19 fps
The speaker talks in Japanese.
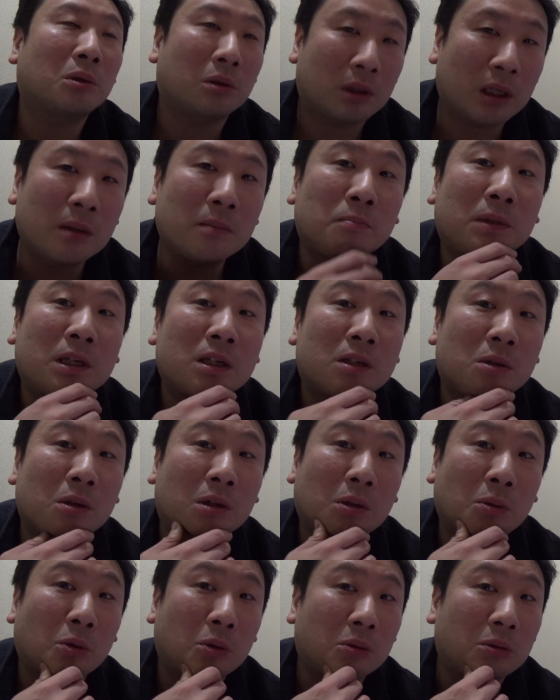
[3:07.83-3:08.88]
返金するっ
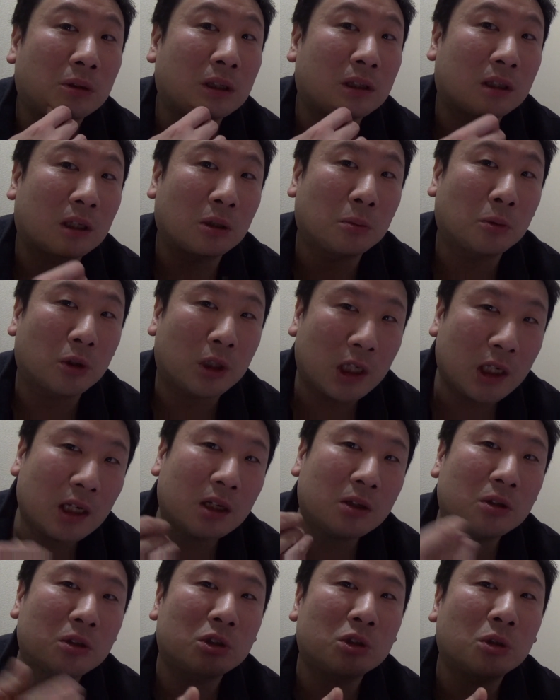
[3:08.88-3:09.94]
てことですけども規
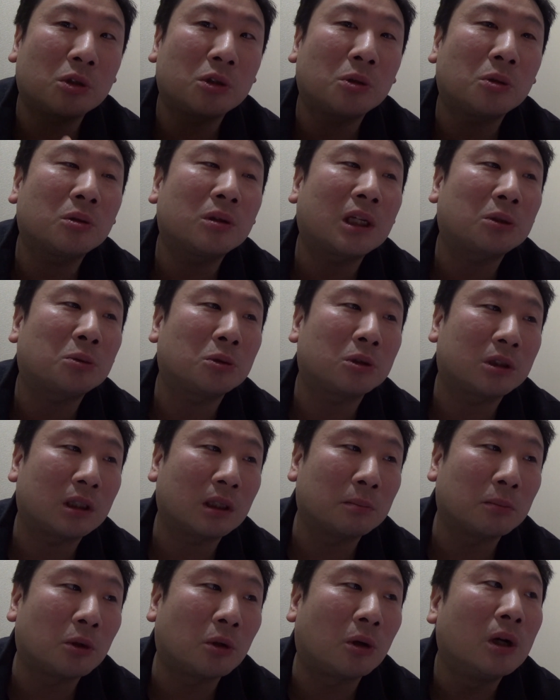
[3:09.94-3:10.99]
約上読んだとして
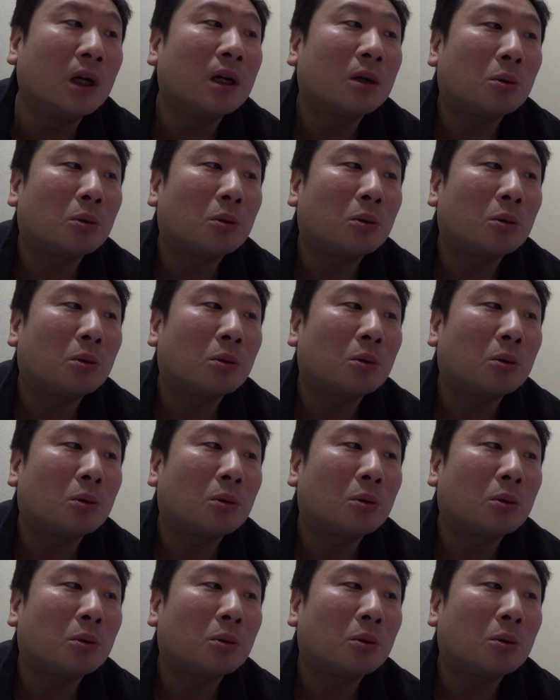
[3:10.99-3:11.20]
も